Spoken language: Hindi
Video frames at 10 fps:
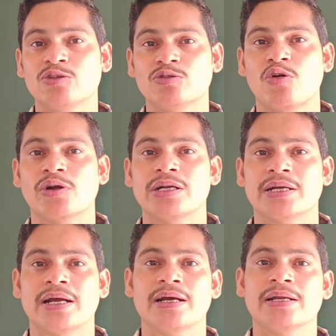दो कॉन्ग्रेंट
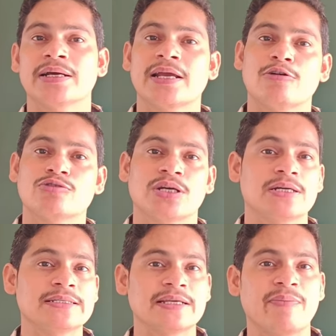ट्राइंगल का क्या हो
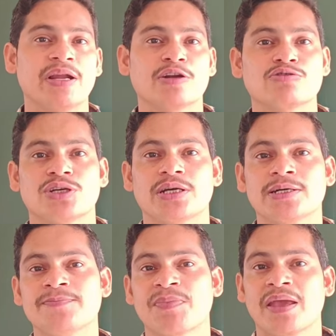जाएगा सिमिलर हो जाएगा